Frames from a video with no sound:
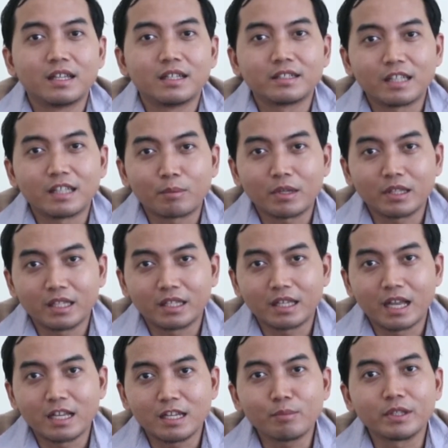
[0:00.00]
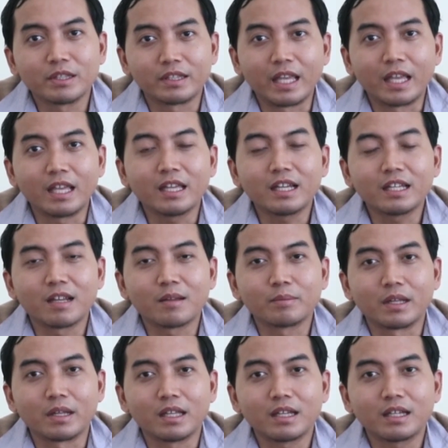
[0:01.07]
Step ketiga ini penting,
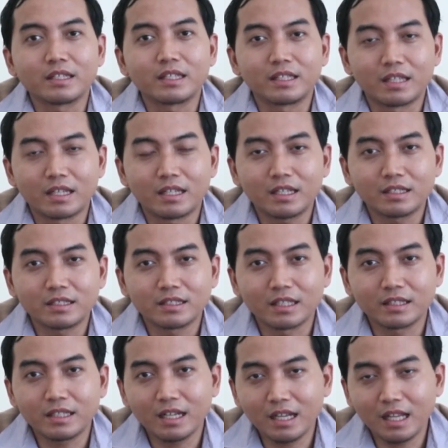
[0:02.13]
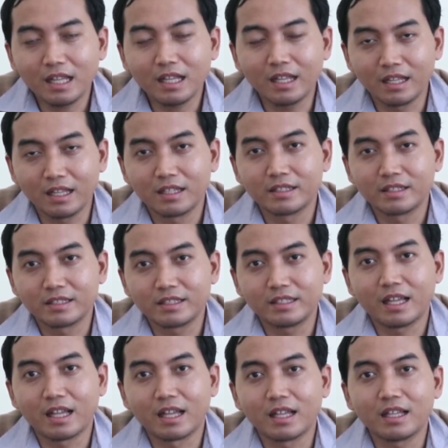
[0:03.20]
kenapa? Jadi setelah
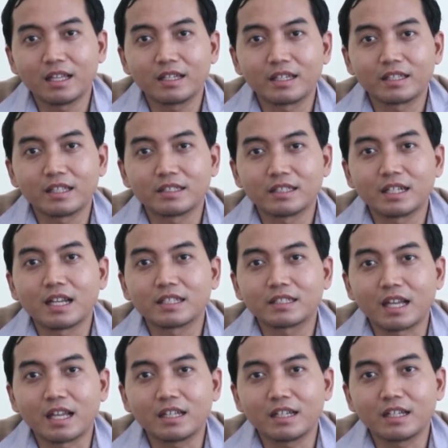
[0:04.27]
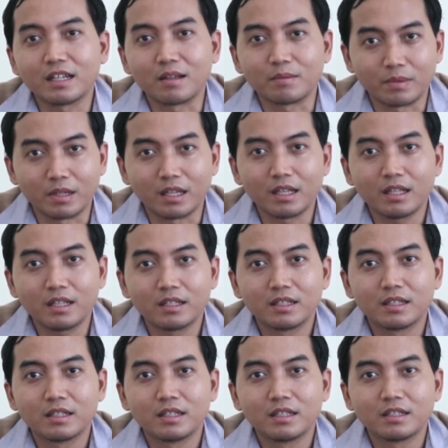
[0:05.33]
dia kita jelaskan kenapa,
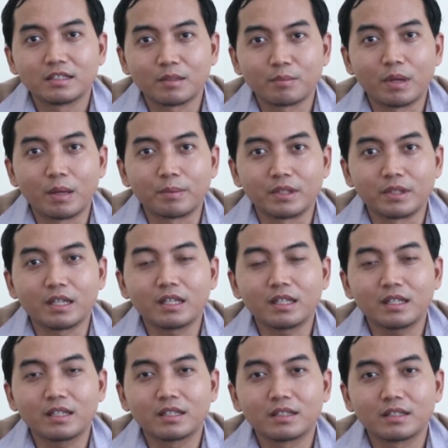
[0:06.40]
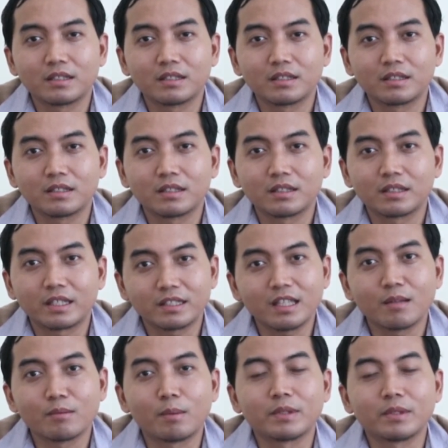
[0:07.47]
sebabnya
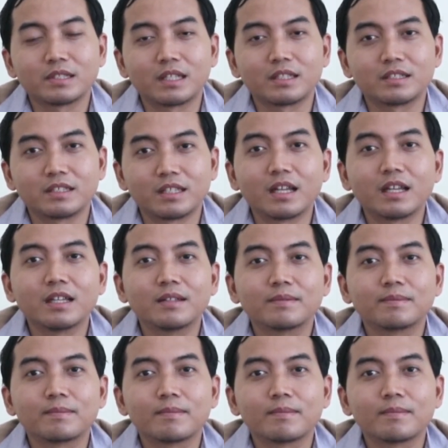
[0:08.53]
kita memecat dia,